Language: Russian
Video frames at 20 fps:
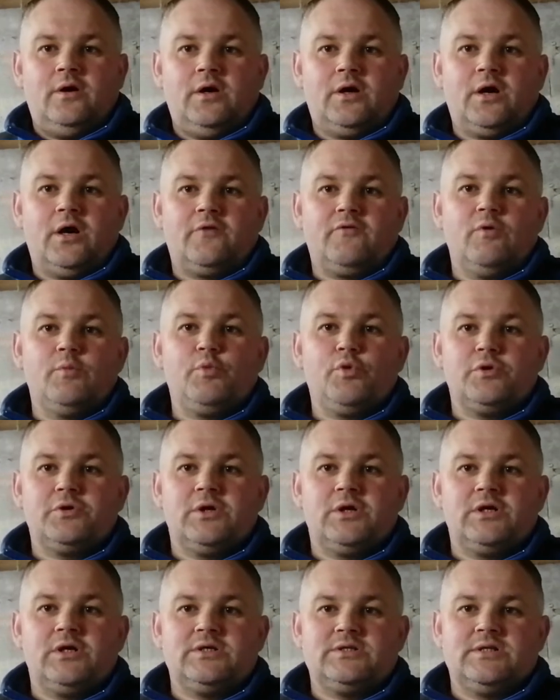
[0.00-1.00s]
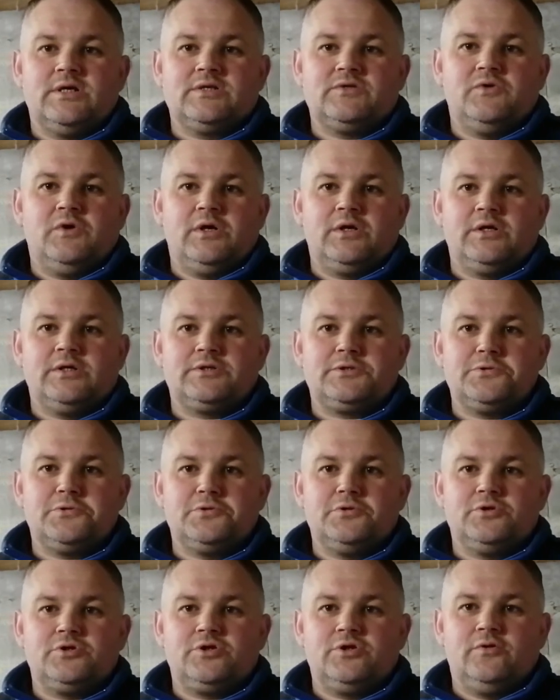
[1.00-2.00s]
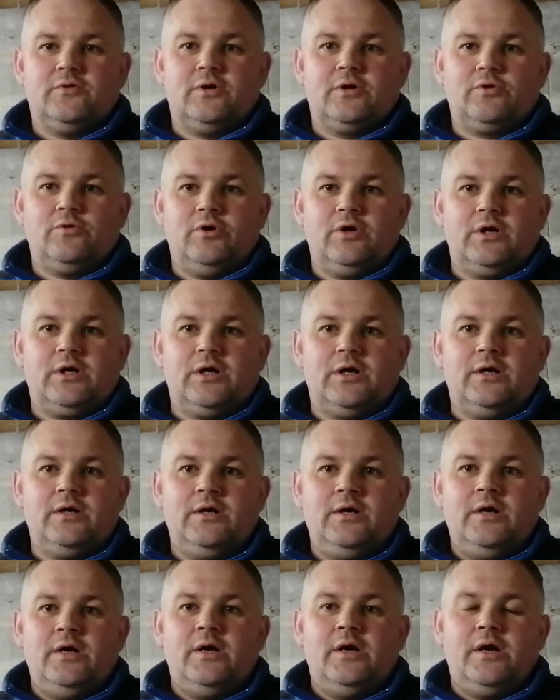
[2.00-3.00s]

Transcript: и как вы поняли из названия сегодняшнего ролика,